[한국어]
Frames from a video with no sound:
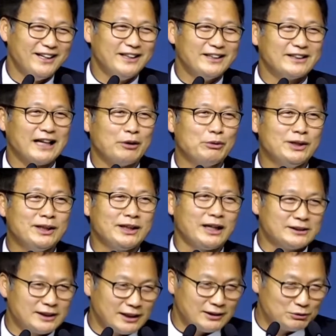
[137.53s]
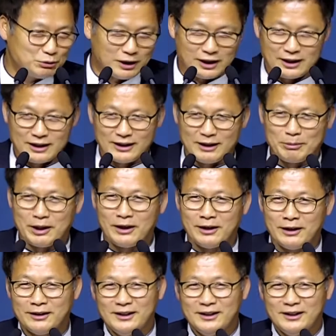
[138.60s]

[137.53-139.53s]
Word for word: 다윗 다 짠 줄 알았나 봐.